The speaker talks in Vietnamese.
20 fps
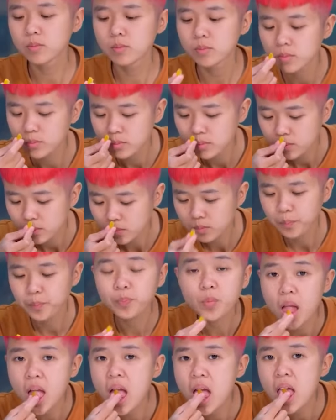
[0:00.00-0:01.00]
Cuối cùng ý,
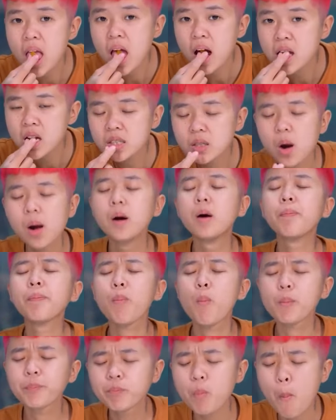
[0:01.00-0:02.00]
thì ờ, mình đã được
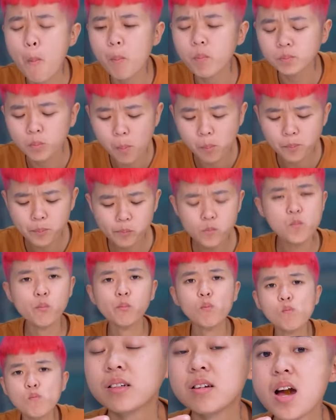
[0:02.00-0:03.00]
ăn hộp kẹo mơ ước của
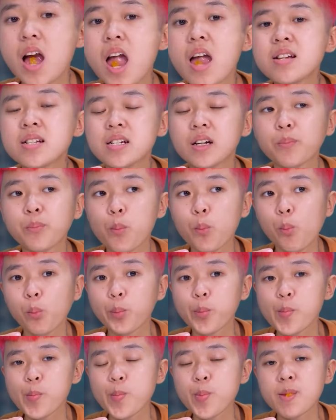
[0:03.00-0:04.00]
cả những năm tháng tuổi thơ
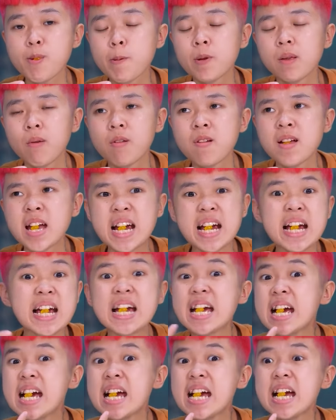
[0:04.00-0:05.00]
rồi
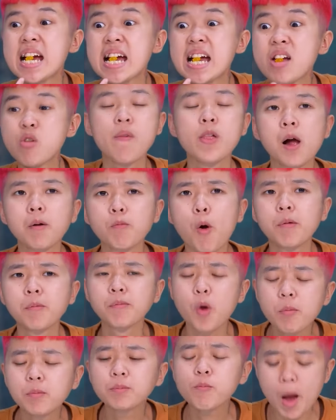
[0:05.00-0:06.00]
một đồ ăn ngon đôi
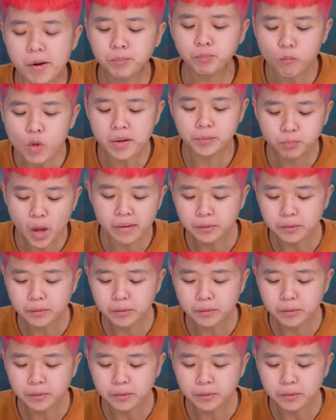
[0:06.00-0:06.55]
khi không phải là do